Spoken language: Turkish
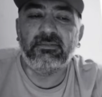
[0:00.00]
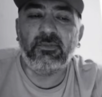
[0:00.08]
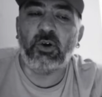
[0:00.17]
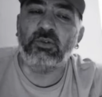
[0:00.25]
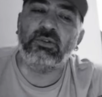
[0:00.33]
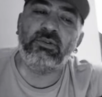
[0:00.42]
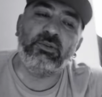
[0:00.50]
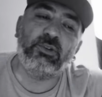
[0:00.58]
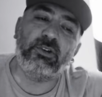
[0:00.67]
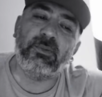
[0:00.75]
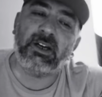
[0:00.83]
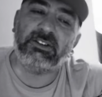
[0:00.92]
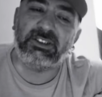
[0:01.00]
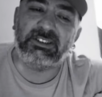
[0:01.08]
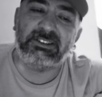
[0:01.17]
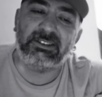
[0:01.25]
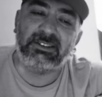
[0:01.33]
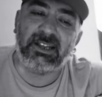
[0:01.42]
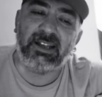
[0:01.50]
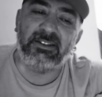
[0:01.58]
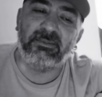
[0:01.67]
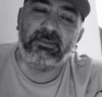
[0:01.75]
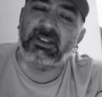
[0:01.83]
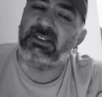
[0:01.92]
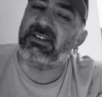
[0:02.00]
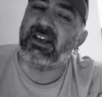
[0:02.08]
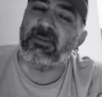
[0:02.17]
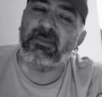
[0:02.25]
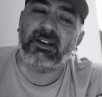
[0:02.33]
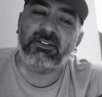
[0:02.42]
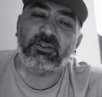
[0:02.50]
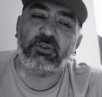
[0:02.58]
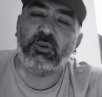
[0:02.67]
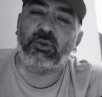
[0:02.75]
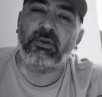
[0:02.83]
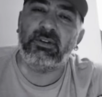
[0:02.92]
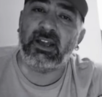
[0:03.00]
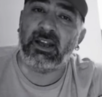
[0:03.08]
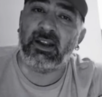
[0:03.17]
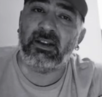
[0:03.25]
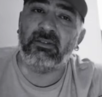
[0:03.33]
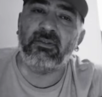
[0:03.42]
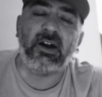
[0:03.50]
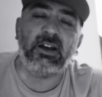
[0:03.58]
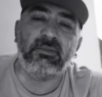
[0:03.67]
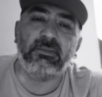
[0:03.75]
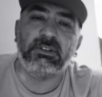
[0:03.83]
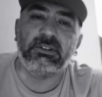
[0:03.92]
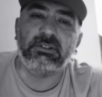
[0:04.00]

Onun gül bahçesinden bir demet gül deren var mı?